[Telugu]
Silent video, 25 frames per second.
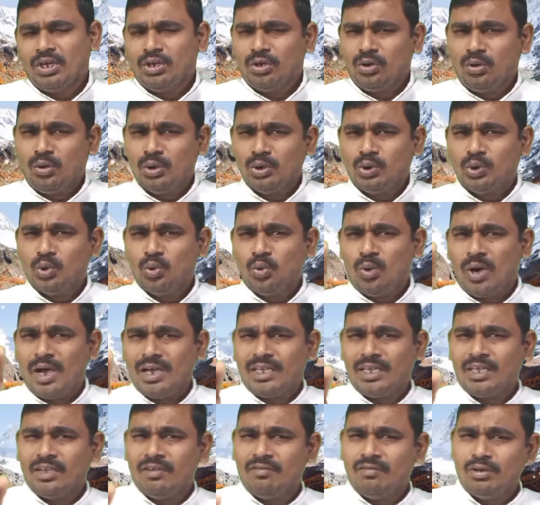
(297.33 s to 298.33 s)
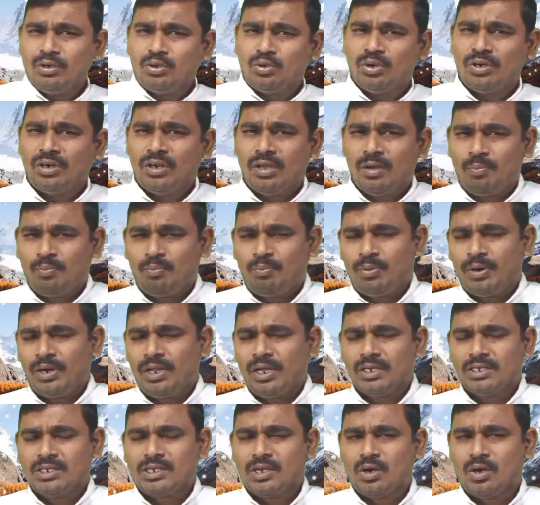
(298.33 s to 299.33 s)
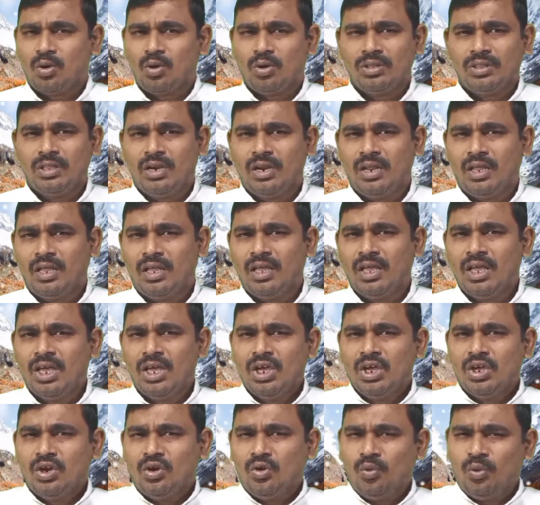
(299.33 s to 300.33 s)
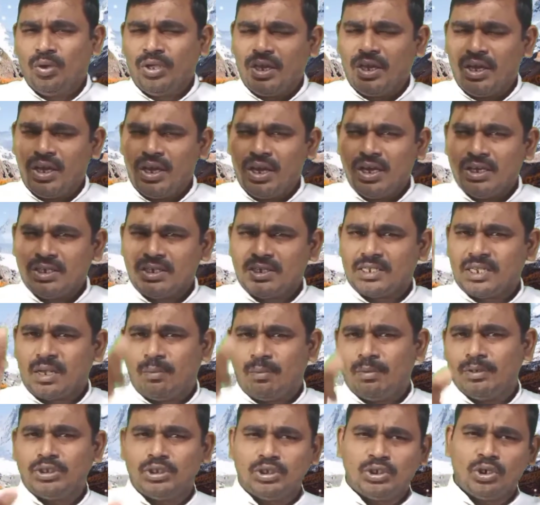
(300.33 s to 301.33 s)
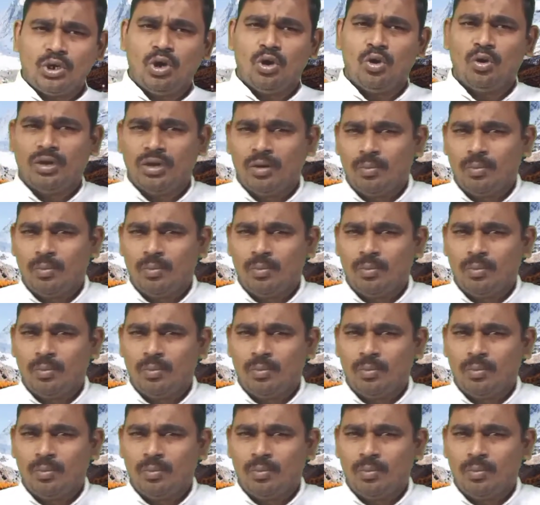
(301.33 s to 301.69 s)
ఈరోజు వాక్యం వింటున్న ప్రియ సహోదరి నువ్వు ఏ సమస్యలో